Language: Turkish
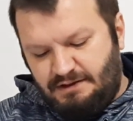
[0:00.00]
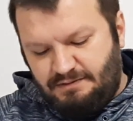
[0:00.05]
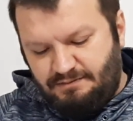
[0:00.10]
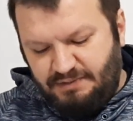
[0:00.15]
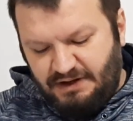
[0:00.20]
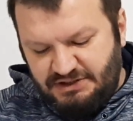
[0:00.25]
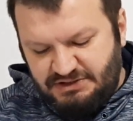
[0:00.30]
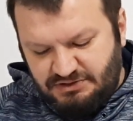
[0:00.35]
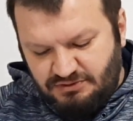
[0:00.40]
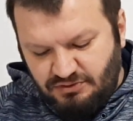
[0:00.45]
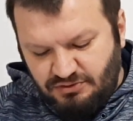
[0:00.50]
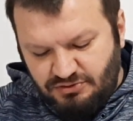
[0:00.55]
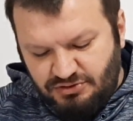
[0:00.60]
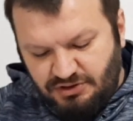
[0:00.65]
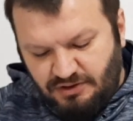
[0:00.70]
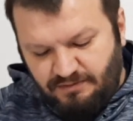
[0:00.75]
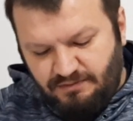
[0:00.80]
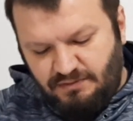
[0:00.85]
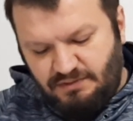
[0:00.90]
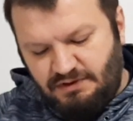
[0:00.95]
Başka
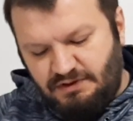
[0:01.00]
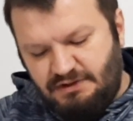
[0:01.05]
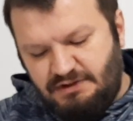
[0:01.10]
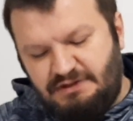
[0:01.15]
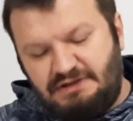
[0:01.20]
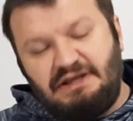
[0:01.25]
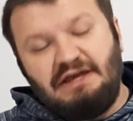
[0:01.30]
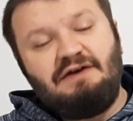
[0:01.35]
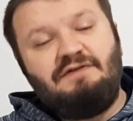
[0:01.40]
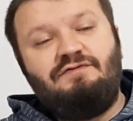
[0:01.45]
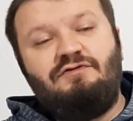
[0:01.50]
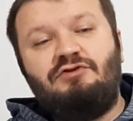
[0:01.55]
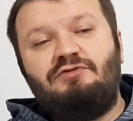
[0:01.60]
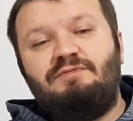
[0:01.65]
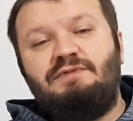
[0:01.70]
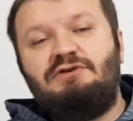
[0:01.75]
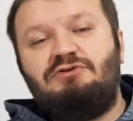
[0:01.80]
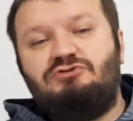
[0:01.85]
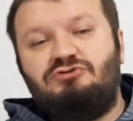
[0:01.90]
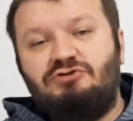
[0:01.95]
hocam tek
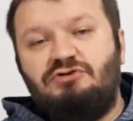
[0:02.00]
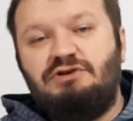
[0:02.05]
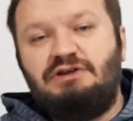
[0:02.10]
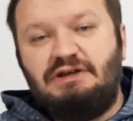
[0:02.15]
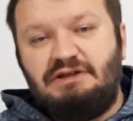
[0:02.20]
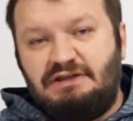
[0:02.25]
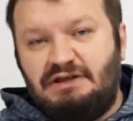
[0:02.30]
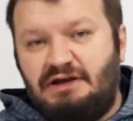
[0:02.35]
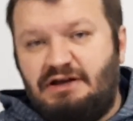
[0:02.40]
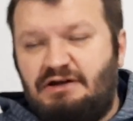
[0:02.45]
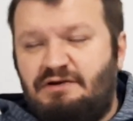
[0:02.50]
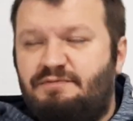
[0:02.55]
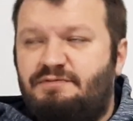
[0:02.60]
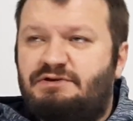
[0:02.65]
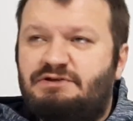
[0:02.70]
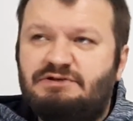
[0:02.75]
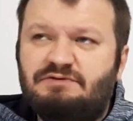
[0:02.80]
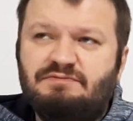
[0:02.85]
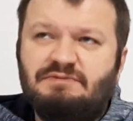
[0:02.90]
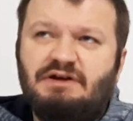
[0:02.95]
formasyon yeterli
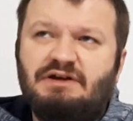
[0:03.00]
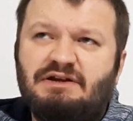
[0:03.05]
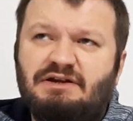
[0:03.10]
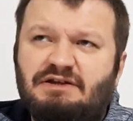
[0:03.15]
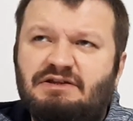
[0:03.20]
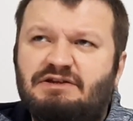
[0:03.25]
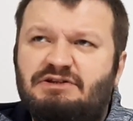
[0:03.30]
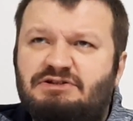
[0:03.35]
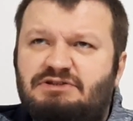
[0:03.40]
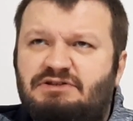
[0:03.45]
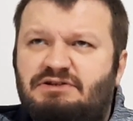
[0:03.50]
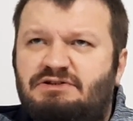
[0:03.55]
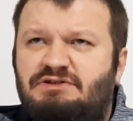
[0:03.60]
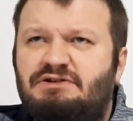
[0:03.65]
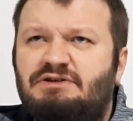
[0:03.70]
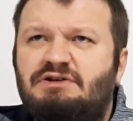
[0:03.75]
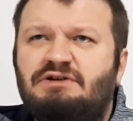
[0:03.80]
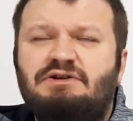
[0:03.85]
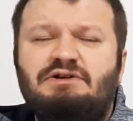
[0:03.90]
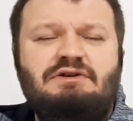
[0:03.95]
mi? Şimdi arkadaşlar
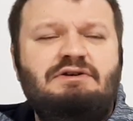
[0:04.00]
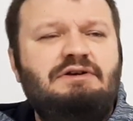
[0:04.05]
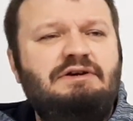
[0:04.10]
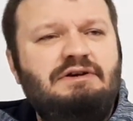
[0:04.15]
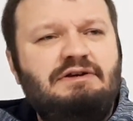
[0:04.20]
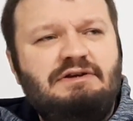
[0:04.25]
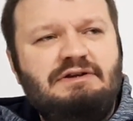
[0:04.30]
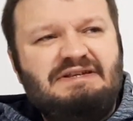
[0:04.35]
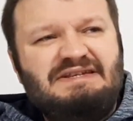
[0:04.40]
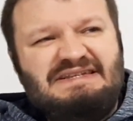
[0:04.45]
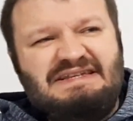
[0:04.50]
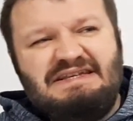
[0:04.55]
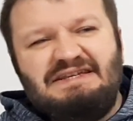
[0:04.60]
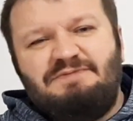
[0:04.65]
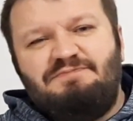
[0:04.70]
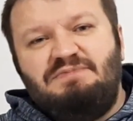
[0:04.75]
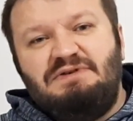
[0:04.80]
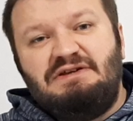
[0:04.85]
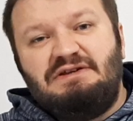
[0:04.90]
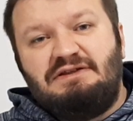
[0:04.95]

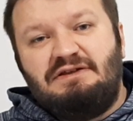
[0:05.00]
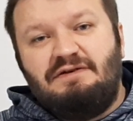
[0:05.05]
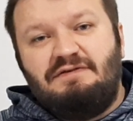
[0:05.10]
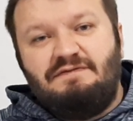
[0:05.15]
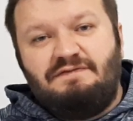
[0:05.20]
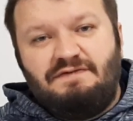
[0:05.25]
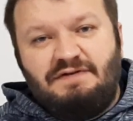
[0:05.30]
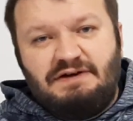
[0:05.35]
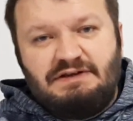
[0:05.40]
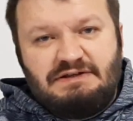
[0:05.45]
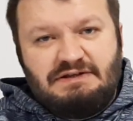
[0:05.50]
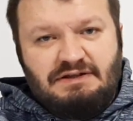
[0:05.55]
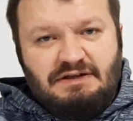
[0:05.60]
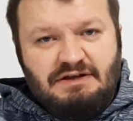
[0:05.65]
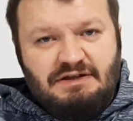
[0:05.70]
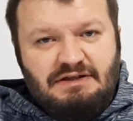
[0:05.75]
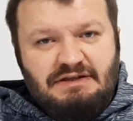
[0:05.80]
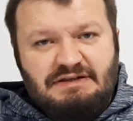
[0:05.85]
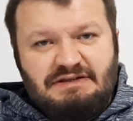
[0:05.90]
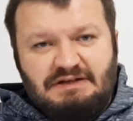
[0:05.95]
siz birden
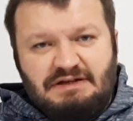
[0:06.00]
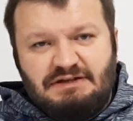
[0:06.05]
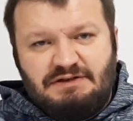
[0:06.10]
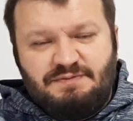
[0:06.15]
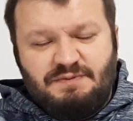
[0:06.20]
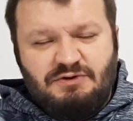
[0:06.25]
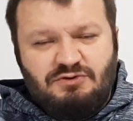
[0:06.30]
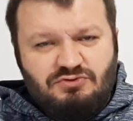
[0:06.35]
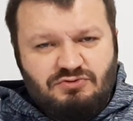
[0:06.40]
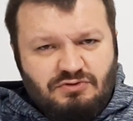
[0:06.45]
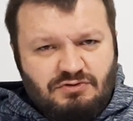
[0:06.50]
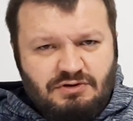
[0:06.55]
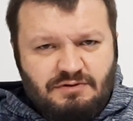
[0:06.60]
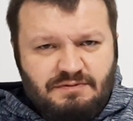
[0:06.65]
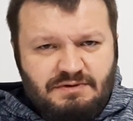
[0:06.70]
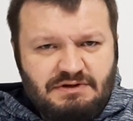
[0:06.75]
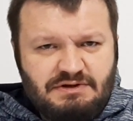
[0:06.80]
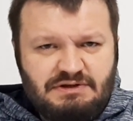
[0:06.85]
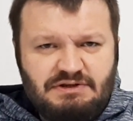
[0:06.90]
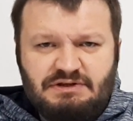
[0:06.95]
fazla lisans mezunu
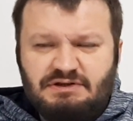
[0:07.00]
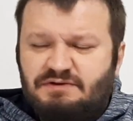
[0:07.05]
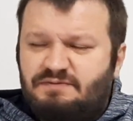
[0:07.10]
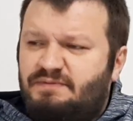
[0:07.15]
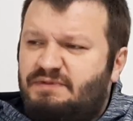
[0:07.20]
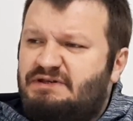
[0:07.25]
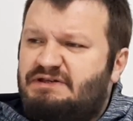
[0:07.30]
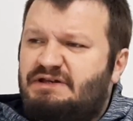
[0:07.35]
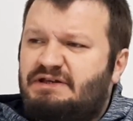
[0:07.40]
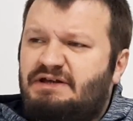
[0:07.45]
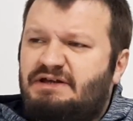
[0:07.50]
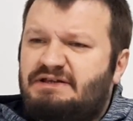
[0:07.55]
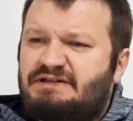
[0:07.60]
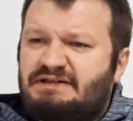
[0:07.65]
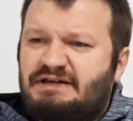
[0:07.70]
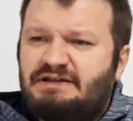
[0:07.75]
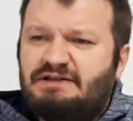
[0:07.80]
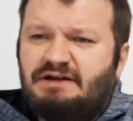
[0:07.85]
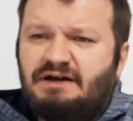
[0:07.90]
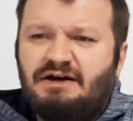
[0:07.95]
olabilirsiniz. Mesela
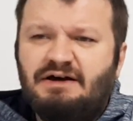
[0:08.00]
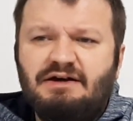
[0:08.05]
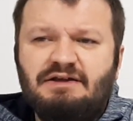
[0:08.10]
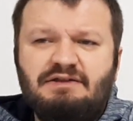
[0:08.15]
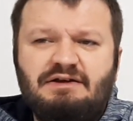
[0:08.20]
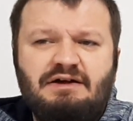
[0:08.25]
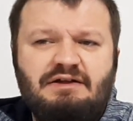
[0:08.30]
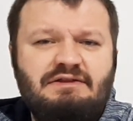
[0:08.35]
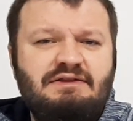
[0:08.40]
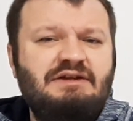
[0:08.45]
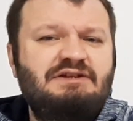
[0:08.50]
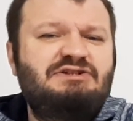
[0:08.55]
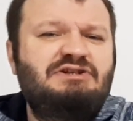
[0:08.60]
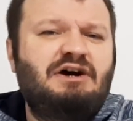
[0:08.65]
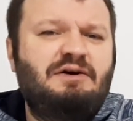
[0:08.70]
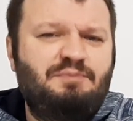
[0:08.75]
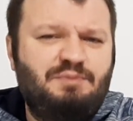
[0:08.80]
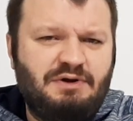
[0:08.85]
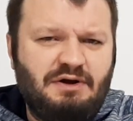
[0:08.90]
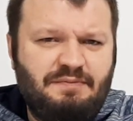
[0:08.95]
sen aynı anda
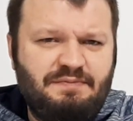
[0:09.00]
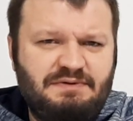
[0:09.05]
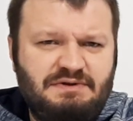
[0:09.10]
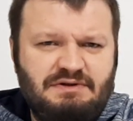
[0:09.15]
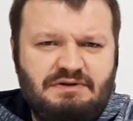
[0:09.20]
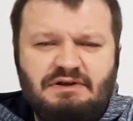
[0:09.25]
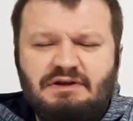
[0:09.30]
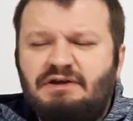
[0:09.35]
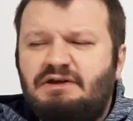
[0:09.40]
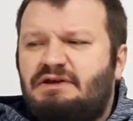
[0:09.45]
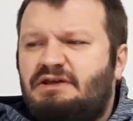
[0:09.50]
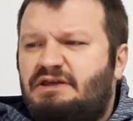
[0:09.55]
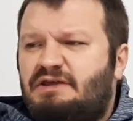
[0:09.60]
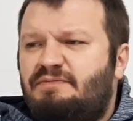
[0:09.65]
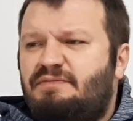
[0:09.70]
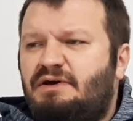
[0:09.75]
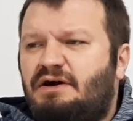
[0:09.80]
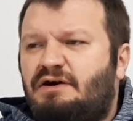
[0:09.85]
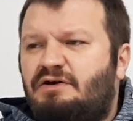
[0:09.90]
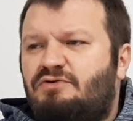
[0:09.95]
çap yaptın
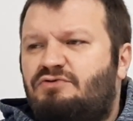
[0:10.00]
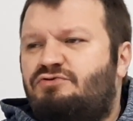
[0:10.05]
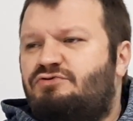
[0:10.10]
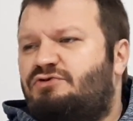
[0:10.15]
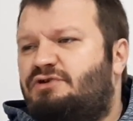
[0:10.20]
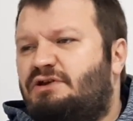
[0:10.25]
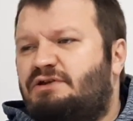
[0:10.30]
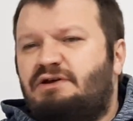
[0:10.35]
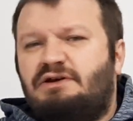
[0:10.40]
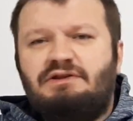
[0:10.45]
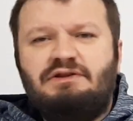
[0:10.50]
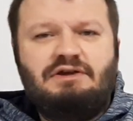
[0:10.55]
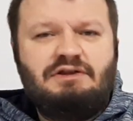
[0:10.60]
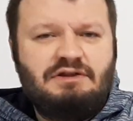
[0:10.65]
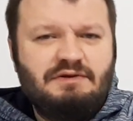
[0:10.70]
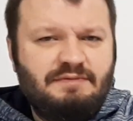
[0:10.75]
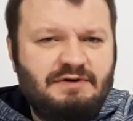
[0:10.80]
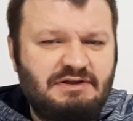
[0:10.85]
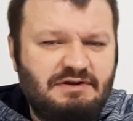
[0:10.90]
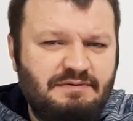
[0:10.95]
kimya okurken aynı
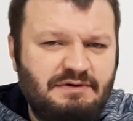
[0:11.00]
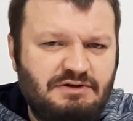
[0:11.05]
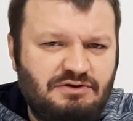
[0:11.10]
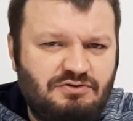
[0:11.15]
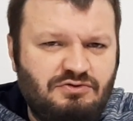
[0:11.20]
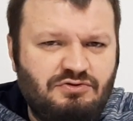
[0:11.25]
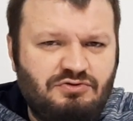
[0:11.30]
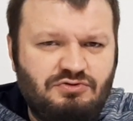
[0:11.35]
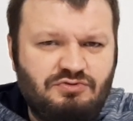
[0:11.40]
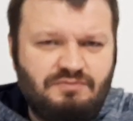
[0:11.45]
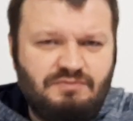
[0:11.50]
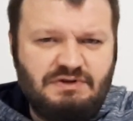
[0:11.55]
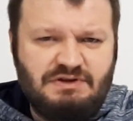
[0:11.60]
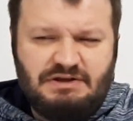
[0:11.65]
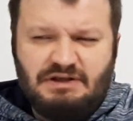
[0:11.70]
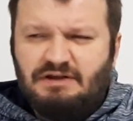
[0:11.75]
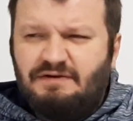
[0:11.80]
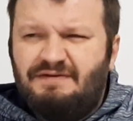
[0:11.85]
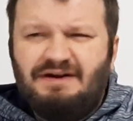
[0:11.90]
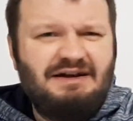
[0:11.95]
anda matematik okudum
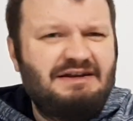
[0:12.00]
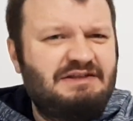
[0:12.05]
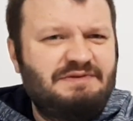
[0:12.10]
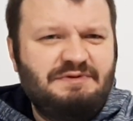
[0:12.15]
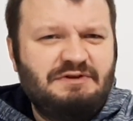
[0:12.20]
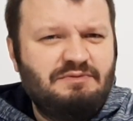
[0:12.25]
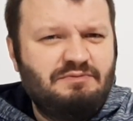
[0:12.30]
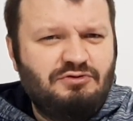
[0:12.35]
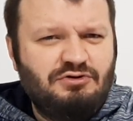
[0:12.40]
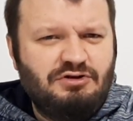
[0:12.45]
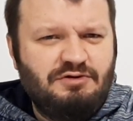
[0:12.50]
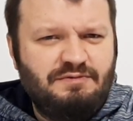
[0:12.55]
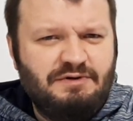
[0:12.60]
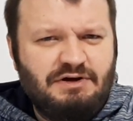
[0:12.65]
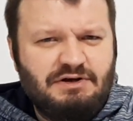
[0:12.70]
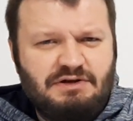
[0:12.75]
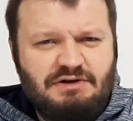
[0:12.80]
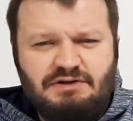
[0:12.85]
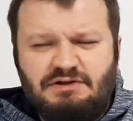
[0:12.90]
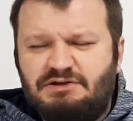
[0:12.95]
mesela. Vardı benim böyle bir
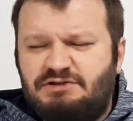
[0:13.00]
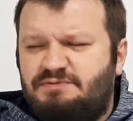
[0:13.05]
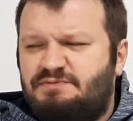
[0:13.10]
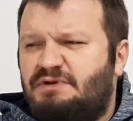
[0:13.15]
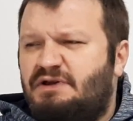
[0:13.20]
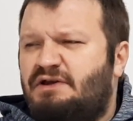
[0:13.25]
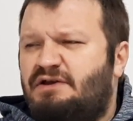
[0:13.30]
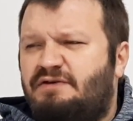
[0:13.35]
arkadaşım.